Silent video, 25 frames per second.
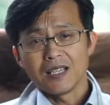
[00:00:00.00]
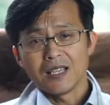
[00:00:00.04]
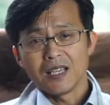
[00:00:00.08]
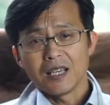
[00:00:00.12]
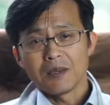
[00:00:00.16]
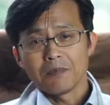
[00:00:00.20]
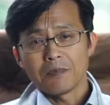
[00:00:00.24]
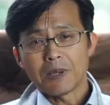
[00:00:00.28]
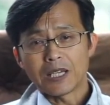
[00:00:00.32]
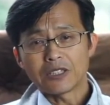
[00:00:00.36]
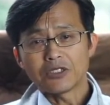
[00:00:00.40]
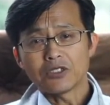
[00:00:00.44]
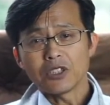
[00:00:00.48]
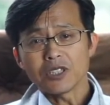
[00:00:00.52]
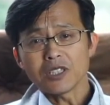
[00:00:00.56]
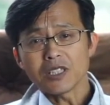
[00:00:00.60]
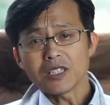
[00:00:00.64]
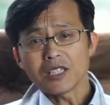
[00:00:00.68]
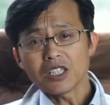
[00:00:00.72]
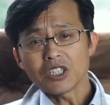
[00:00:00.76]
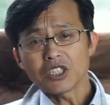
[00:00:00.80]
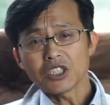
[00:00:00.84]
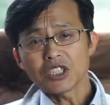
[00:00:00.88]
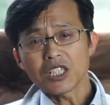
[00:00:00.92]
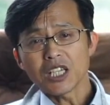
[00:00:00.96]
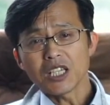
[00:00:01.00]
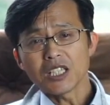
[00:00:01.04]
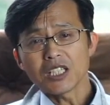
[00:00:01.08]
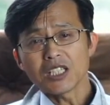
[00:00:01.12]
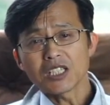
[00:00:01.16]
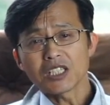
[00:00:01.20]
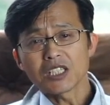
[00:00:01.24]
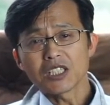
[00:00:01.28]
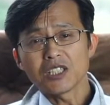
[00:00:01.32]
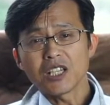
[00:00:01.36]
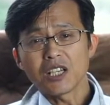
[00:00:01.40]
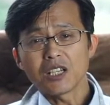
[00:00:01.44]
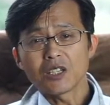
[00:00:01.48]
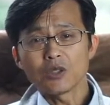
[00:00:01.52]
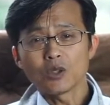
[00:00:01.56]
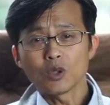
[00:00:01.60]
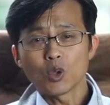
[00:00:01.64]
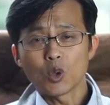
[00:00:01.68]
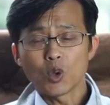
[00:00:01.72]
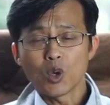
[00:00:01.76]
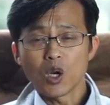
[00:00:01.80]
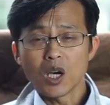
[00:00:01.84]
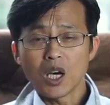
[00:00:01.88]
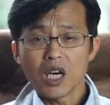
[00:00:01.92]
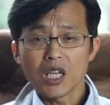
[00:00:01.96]
100년이라는 시간이 지나는
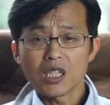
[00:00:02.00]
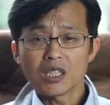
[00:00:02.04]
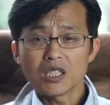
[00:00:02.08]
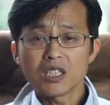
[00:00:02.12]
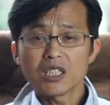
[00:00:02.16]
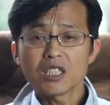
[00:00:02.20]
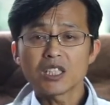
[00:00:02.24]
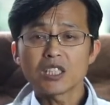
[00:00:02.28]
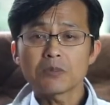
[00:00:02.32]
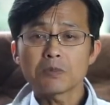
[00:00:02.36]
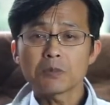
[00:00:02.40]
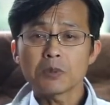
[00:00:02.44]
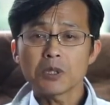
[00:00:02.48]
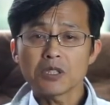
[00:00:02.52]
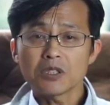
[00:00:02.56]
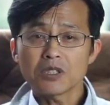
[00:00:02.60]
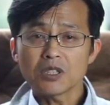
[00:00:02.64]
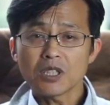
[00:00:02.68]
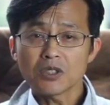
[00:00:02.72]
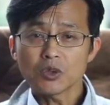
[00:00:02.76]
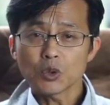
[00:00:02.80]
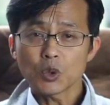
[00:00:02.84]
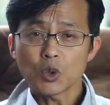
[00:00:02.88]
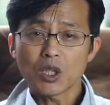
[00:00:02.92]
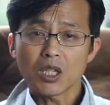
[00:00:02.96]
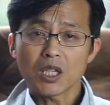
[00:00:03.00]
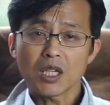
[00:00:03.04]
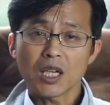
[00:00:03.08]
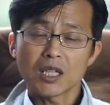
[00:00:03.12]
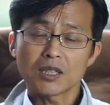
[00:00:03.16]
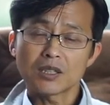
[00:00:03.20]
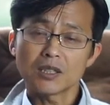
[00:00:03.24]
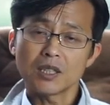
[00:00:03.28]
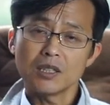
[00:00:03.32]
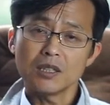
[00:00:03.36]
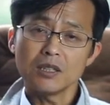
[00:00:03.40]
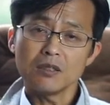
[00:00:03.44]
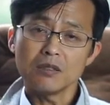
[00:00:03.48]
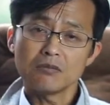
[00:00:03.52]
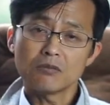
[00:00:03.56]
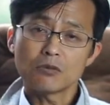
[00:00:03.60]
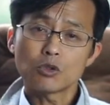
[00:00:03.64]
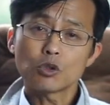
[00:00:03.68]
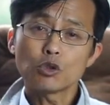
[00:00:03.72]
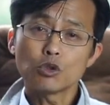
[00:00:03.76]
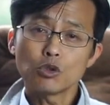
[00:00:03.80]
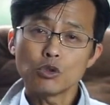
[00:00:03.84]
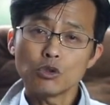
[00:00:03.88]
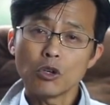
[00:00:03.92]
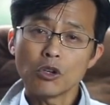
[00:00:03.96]
동안 이 시편 찬송의 가사는
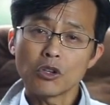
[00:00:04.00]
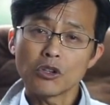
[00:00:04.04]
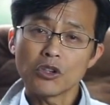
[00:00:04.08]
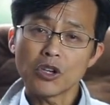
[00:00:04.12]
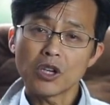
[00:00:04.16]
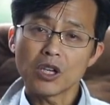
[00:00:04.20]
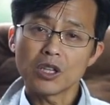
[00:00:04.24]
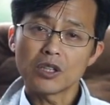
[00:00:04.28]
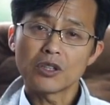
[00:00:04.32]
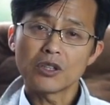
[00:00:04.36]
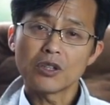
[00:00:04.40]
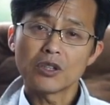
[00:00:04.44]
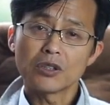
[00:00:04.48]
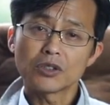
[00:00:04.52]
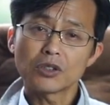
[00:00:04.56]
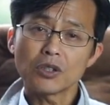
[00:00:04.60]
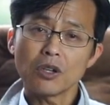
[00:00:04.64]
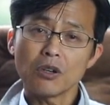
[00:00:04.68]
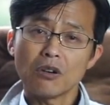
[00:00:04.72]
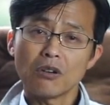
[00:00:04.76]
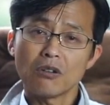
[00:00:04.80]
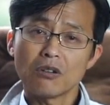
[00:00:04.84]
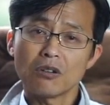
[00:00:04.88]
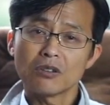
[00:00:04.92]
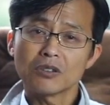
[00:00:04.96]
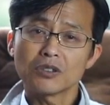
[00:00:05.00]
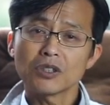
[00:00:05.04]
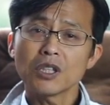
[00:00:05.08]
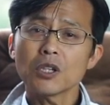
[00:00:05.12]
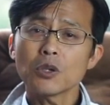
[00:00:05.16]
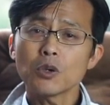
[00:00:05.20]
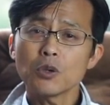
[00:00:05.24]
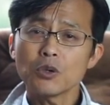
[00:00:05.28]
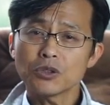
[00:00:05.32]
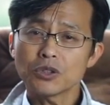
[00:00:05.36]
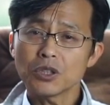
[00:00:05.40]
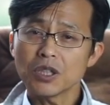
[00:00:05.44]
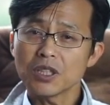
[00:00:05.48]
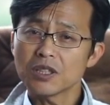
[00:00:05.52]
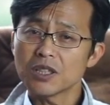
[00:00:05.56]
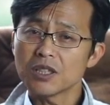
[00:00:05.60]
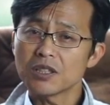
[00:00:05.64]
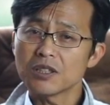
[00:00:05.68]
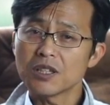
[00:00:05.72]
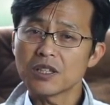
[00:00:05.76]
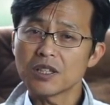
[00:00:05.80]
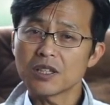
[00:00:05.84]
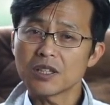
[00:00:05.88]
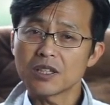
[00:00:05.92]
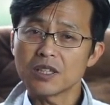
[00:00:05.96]
구언어가 되어서 새로운
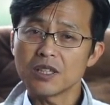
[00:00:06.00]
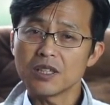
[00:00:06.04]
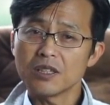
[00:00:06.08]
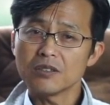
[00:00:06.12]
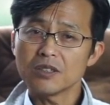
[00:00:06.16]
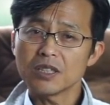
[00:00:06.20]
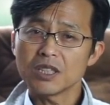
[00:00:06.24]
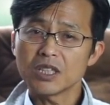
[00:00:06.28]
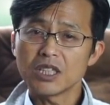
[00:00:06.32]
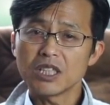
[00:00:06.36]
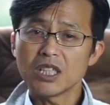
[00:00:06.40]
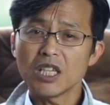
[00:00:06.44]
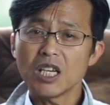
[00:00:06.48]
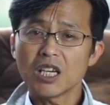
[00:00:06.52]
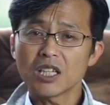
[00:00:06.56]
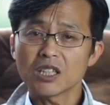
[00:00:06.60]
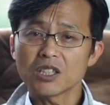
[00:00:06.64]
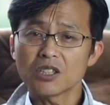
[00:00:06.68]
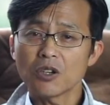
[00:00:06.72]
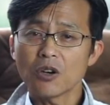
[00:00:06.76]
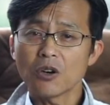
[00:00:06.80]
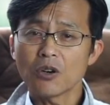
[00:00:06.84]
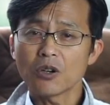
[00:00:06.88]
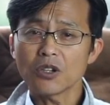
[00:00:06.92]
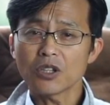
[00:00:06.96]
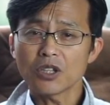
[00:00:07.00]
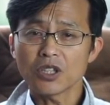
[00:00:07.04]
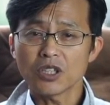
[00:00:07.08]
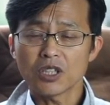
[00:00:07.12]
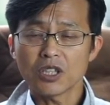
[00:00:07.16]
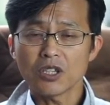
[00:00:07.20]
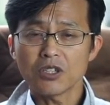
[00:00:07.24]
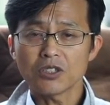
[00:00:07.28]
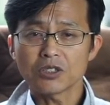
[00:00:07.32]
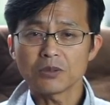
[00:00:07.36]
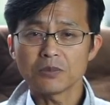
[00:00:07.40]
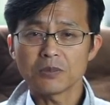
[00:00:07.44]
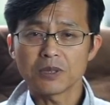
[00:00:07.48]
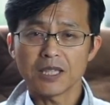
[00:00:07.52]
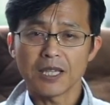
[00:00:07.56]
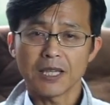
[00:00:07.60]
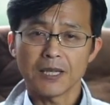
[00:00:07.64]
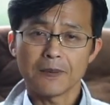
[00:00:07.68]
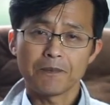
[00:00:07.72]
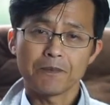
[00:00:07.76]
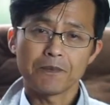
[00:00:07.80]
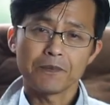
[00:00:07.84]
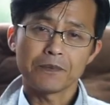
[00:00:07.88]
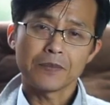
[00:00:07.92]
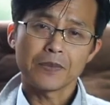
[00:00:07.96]
세대들에게는 이해하기가 어렵게 되었습니다.
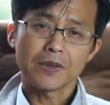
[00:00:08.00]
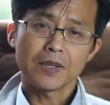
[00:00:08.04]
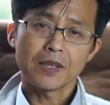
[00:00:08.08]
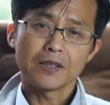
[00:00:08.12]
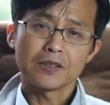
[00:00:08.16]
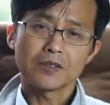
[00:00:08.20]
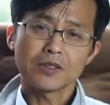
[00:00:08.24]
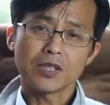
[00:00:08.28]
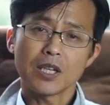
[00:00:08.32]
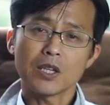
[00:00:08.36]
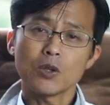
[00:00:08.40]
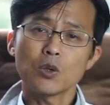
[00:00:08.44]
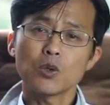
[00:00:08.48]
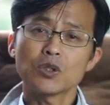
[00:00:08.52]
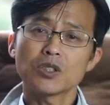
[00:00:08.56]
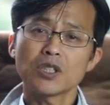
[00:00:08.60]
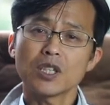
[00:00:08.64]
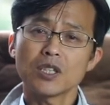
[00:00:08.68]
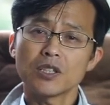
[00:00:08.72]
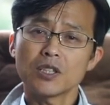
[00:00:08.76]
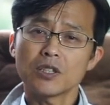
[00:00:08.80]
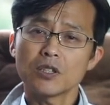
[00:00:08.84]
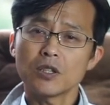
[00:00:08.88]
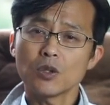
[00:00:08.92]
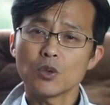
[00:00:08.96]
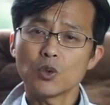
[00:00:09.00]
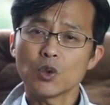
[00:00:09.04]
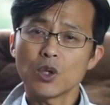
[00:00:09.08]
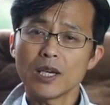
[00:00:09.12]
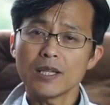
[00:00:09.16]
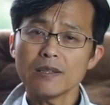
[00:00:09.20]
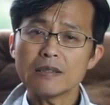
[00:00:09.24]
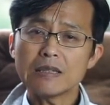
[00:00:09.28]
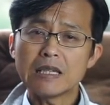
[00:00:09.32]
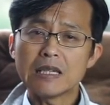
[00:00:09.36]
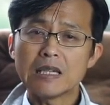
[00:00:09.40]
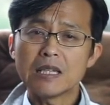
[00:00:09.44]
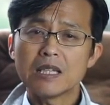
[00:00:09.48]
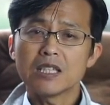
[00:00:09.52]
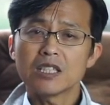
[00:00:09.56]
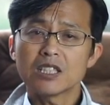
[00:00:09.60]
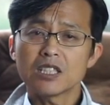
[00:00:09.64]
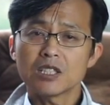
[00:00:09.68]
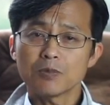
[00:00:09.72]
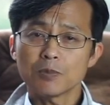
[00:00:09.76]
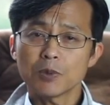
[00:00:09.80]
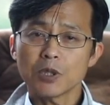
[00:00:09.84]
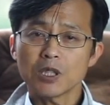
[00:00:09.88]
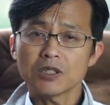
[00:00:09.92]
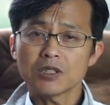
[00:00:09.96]
새로운 세대를 위한
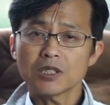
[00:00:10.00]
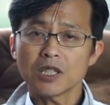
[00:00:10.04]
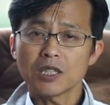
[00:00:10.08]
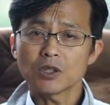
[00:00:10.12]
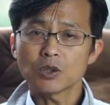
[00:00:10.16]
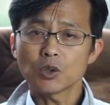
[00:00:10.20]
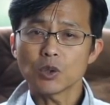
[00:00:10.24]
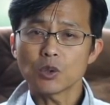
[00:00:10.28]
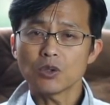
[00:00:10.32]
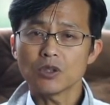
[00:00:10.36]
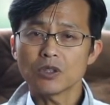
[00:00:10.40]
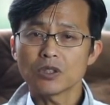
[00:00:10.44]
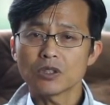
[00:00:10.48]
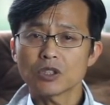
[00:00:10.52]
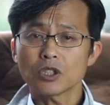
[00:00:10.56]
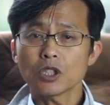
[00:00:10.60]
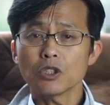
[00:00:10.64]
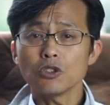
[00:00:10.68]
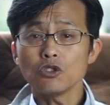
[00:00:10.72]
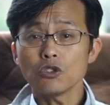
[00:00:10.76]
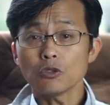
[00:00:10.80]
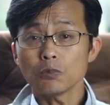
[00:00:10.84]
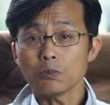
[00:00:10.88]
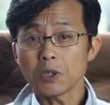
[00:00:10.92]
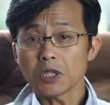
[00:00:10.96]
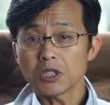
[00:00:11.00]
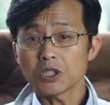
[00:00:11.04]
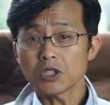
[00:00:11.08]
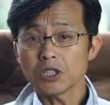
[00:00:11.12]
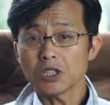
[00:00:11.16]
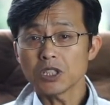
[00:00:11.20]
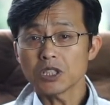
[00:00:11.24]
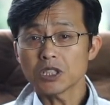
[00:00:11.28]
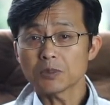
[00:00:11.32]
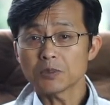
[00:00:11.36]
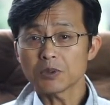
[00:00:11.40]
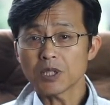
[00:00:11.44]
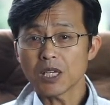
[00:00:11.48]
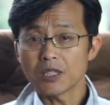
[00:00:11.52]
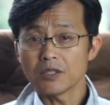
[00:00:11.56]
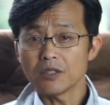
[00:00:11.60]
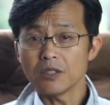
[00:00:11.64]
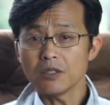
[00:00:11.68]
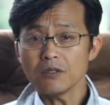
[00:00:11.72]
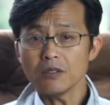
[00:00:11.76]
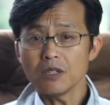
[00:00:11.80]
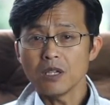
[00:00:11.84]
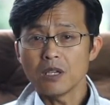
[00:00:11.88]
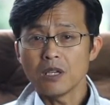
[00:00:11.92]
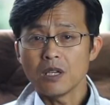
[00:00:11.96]
시편 찬송은
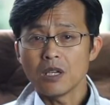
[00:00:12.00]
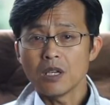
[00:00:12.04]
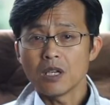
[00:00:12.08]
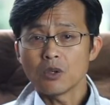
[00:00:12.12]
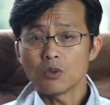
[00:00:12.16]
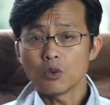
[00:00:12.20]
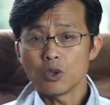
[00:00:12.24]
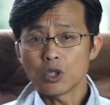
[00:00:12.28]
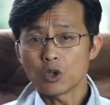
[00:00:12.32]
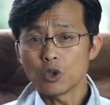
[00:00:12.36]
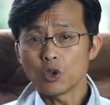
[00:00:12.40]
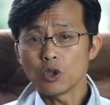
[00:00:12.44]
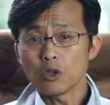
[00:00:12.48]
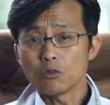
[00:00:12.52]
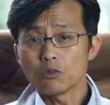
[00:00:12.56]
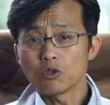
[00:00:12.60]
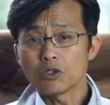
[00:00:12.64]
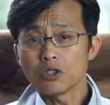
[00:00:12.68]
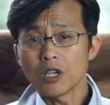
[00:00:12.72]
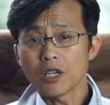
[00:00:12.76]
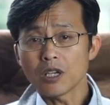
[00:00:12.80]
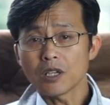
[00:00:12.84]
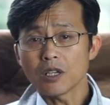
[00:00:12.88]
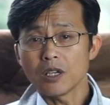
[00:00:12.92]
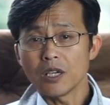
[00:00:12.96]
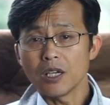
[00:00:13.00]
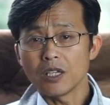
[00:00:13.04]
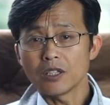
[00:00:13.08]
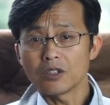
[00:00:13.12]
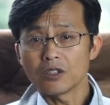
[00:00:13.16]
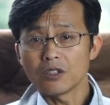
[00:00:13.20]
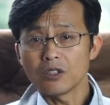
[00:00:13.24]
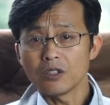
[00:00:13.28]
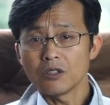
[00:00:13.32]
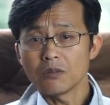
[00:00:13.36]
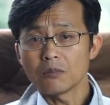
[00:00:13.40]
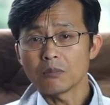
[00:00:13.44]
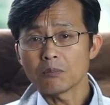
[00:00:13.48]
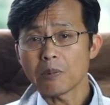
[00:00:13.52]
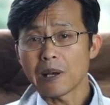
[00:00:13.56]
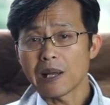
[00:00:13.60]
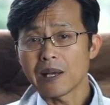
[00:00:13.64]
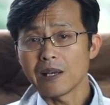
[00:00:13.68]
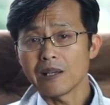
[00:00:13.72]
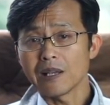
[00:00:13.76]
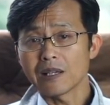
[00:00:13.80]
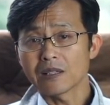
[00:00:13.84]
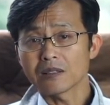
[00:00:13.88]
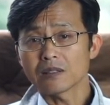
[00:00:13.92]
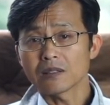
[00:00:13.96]
1674년 위구는 문학가였던
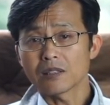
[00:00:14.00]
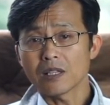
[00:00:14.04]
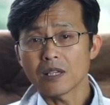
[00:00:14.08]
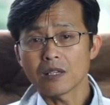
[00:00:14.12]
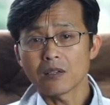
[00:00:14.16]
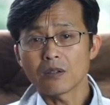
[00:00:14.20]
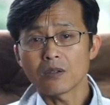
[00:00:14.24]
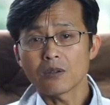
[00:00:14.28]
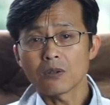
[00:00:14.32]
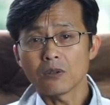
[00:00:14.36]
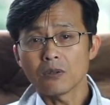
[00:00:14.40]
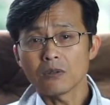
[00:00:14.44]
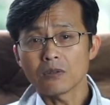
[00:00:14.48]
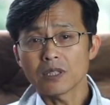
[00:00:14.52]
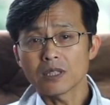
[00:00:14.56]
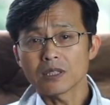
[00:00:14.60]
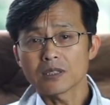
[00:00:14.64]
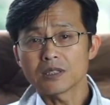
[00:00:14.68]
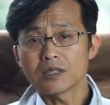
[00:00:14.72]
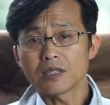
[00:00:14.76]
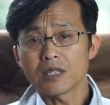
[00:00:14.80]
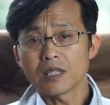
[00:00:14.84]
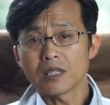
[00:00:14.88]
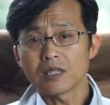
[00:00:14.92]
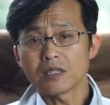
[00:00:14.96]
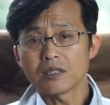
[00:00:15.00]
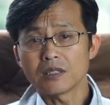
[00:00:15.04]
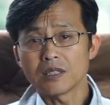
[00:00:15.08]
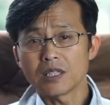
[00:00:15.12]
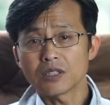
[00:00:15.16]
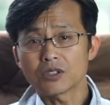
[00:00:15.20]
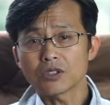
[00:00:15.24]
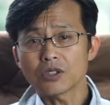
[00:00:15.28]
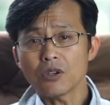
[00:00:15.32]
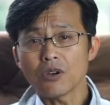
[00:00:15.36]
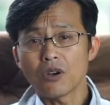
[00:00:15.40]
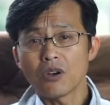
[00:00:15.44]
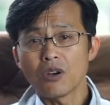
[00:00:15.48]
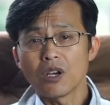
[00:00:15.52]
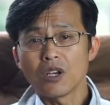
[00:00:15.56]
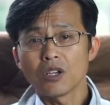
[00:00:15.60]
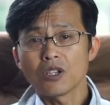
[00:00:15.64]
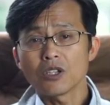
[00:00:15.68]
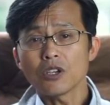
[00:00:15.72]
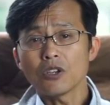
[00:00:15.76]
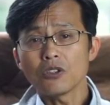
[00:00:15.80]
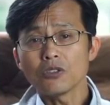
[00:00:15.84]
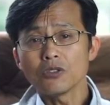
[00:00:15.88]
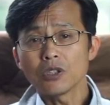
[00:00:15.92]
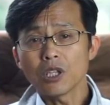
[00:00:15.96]
발랑땡 꽁라드에 의해서
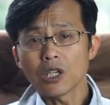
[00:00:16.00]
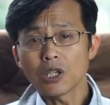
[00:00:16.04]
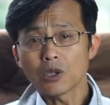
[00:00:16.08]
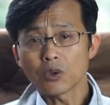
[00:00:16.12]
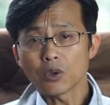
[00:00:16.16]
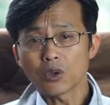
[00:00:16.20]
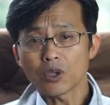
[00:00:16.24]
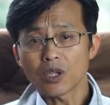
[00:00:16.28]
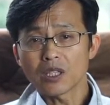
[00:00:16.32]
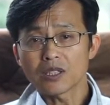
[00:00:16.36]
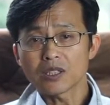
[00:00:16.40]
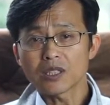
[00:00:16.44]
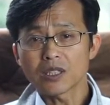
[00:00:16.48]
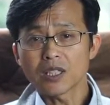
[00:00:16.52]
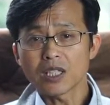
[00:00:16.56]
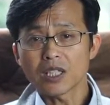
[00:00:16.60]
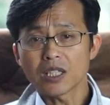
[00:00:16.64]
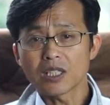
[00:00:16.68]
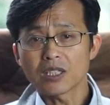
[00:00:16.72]
현대어로 개사되기